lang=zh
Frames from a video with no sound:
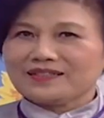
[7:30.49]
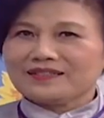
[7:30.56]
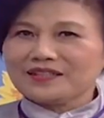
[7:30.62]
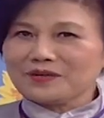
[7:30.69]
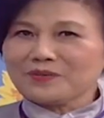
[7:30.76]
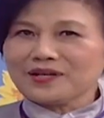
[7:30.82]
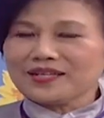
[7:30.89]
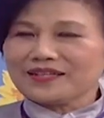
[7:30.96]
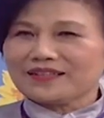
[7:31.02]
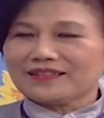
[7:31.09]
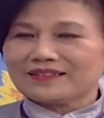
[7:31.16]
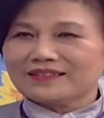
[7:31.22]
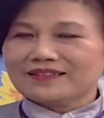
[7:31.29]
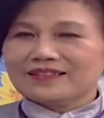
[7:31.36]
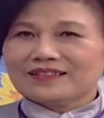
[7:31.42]
另外呢，
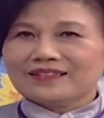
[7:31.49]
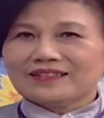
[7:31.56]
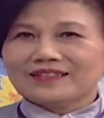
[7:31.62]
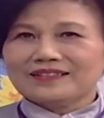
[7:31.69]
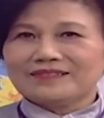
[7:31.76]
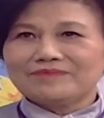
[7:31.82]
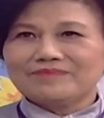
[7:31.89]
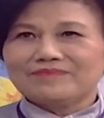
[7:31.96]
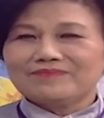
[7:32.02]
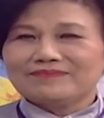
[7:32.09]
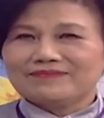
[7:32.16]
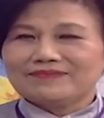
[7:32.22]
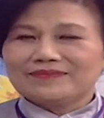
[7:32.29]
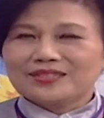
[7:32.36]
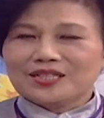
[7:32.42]
嗯，
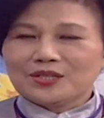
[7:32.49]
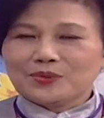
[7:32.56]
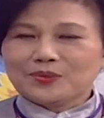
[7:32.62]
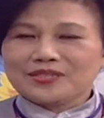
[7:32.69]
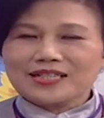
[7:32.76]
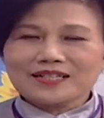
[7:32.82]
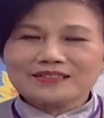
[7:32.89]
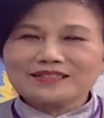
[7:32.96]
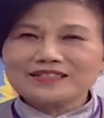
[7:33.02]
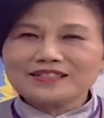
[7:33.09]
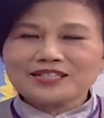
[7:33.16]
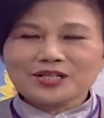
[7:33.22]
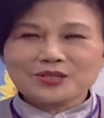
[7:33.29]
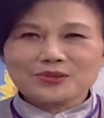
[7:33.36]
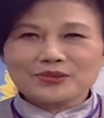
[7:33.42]
我常常听人
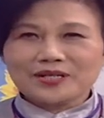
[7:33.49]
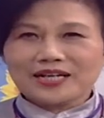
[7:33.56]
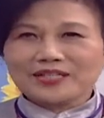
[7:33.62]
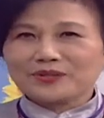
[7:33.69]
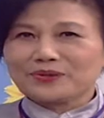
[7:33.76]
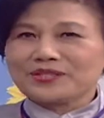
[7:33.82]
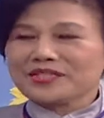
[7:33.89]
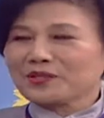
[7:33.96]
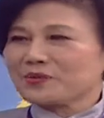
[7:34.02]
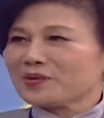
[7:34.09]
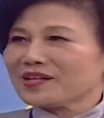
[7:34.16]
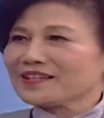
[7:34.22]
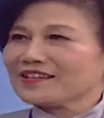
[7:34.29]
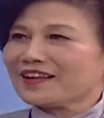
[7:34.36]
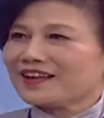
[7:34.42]
家说啊，有人在
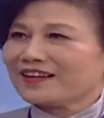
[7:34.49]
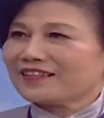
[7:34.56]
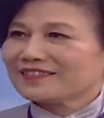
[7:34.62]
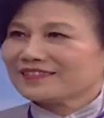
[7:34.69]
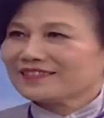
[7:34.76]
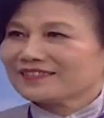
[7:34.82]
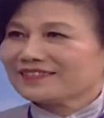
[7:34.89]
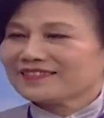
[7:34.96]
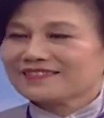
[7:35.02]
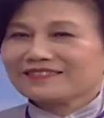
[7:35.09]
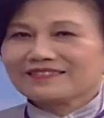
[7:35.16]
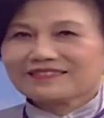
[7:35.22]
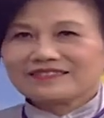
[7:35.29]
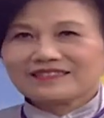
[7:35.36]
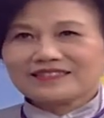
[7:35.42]
刮痧。是。
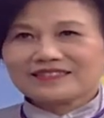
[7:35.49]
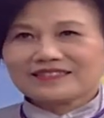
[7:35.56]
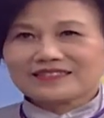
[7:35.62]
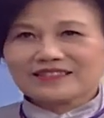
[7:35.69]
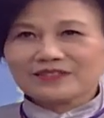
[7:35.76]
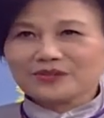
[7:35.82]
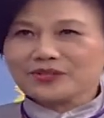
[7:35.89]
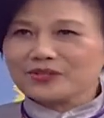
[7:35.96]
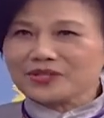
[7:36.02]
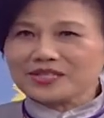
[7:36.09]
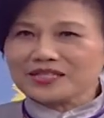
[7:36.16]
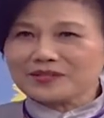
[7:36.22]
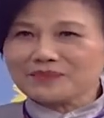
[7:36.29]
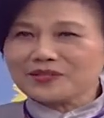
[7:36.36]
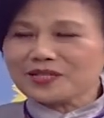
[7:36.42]
是有些
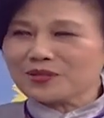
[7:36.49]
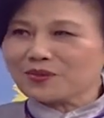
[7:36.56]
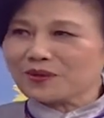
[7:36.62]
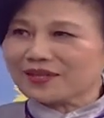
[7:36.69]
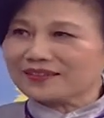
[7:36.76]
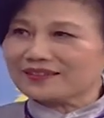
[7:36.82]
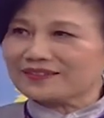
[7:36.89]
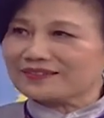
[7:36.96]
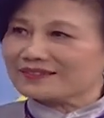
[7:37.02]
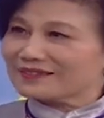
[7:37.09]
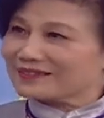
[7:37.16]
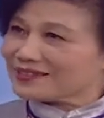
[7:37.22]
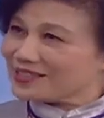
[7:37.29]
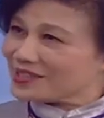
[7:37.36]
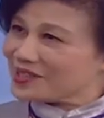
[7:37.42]
人是不能刮的，
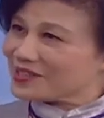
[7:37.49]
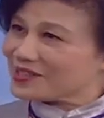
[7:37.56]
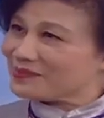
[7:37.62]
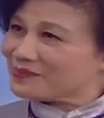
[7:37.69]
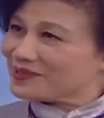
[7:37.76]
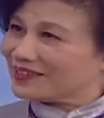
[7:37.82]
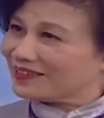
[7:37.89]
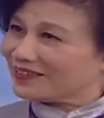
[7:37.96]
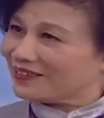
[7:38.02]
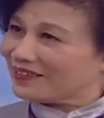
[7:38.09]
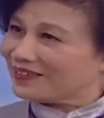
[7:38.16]
这些人是不能喽。